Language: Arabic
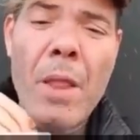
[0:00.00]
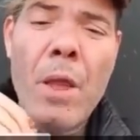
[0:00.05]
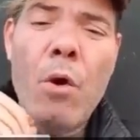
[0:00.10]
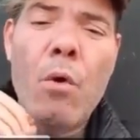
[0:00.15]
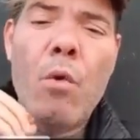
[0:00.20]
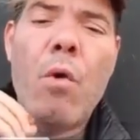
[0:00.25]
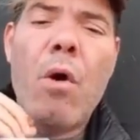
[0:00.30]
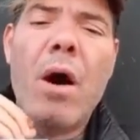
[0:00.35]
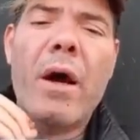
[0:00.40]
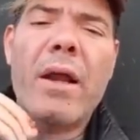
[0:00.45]

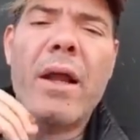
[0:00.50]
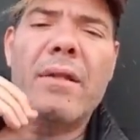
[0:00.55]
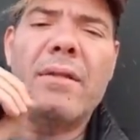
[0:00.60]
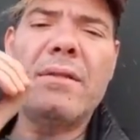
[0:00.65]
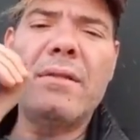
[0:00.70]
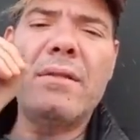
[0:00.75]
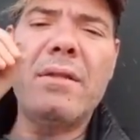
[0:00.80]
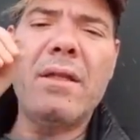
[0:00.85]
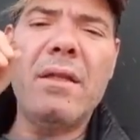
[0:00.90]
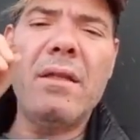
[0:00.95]

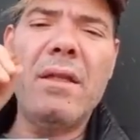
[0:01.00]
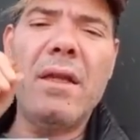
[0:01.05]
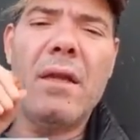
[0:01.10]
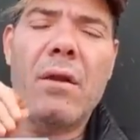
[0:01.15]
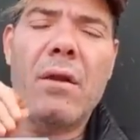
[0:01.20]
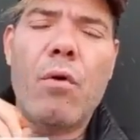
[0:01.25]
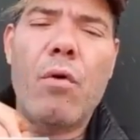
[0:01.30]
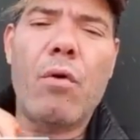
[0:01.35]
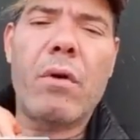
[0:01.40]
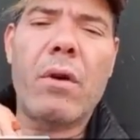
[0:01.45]
ورتل
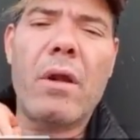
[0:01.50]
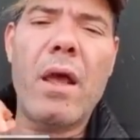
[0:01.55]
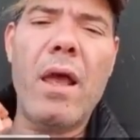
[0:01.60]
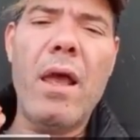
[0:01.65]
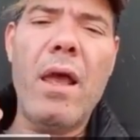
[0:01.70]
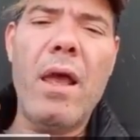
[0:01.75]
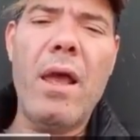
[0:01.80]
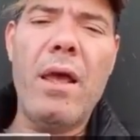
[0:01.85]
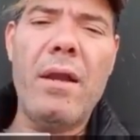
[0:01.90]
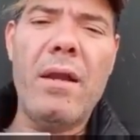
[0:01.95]

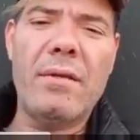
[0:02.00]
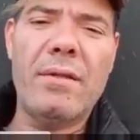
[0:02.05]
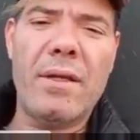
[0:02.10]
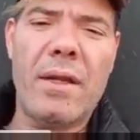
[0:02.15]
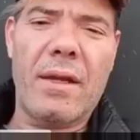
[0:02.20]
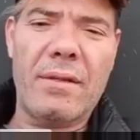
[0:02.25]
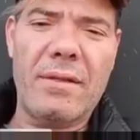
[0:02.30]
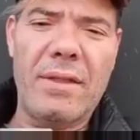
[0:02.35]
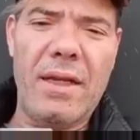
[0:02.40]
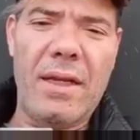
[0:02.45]
القران
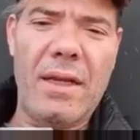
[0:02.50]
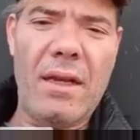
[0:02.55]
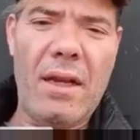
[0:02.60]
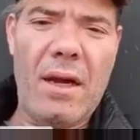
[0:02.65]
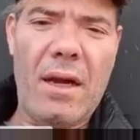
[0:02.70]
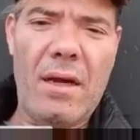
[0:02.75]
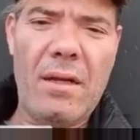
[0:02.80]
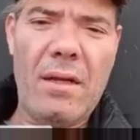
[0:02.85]
ترتيلا